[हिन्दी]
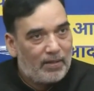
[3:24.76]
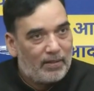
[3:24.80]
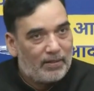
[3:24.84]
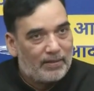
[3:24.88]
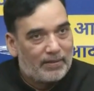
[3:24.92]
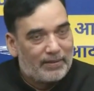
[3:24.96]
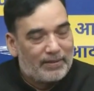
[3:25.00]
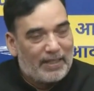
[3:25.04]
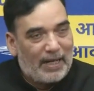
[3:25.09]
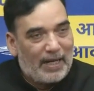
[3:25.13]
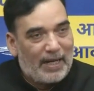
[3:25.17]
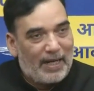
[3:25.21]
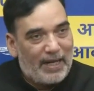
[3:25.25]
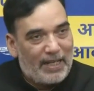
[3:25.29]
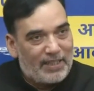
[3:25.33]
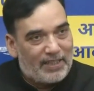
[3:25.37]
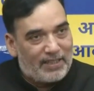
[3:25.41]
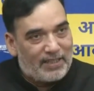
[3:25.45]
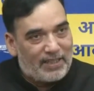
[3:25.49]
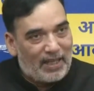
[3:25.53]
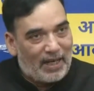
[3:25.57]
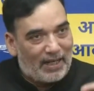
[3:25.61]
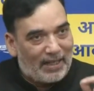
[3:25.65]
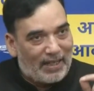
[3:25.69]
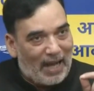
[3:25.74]
दिल्ली
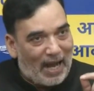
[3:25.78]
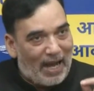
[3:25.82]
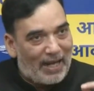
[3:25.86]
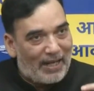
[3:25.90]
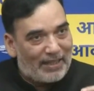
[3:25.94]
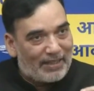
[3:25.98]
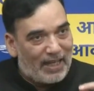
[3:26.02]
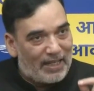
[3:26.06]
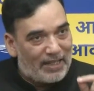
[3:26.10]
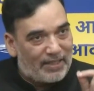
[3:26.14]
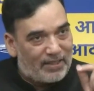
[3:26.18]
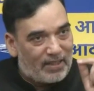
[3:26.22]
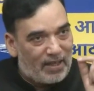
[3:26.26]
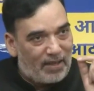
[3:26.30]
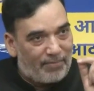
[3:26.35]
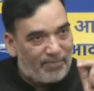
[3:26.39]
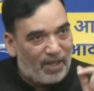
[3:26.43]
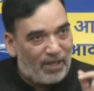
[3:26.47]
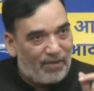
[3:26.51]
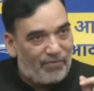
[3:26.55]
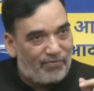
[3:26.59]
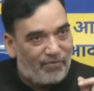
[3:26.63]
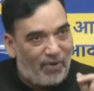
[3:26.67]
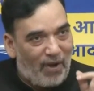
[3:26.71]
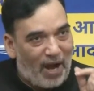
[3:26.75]
सरकार के
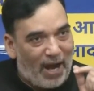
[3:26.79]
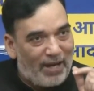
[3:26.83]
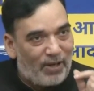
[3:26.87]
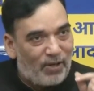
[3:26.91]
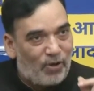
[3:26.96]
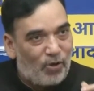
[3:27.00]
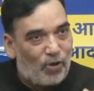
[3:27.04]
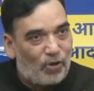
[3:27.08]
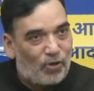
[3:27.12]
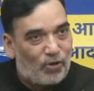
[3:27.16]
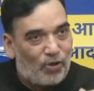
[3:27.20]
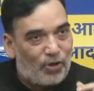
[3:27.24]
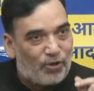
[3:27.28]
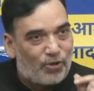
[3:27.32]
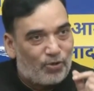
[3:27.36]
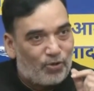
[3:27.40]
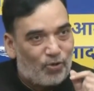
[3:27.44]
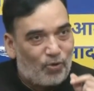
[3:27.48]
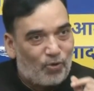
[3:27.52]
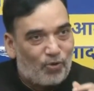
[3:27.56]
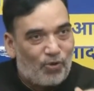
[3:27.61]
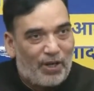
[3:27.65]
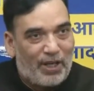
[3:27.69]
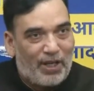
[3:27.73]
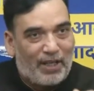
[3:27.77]
सभी फाइलों को
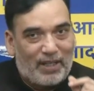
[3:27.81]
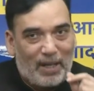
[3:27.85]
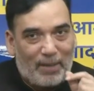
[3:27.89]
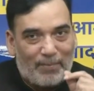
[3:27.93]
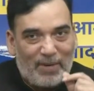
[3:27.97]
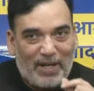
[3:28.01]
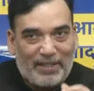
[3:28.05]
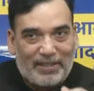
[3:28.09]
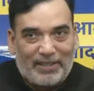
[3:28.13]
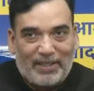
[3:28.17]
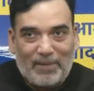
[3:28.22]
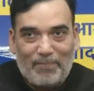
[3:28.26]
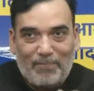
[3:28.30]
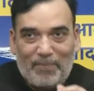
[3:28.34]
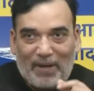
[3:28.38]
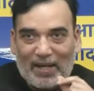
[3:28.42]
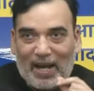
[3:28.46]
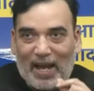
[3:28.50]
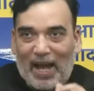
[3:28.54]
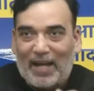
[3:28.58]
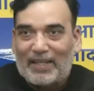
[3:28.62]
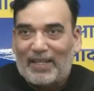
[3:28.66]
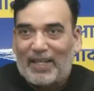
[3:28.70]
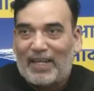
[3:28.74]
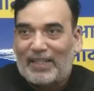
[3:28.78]
सुंगली कमेटी
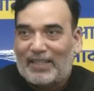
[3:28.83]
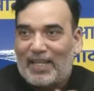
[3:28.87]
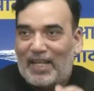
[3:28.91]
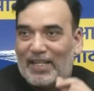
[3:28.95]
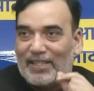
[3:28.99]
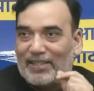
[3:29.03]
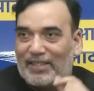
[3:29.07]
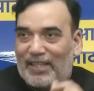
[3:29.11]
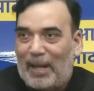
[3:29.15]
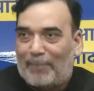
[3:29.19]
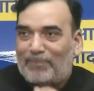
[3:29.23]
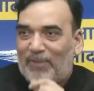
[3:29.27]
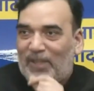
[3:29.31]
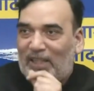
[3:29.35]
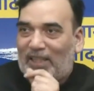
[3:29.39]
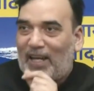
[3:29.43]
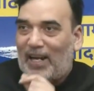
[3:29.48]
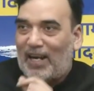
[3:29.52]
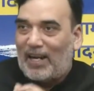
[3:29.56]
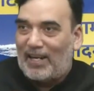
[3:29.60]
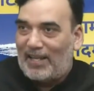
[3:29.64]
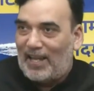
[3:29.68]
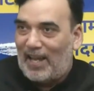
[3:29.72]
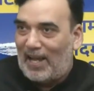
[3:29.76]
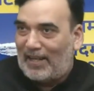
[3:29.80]
बना करके जब्त
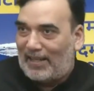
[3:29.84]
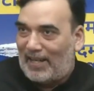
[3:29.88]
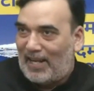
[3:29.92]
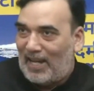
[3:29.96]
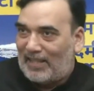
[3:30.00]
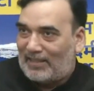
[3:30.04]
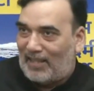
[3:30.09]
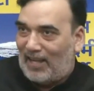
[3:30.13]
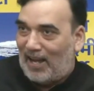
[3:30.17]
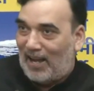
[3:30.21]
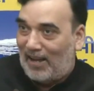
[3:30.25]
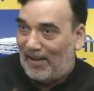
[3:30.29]
कर लिया गया था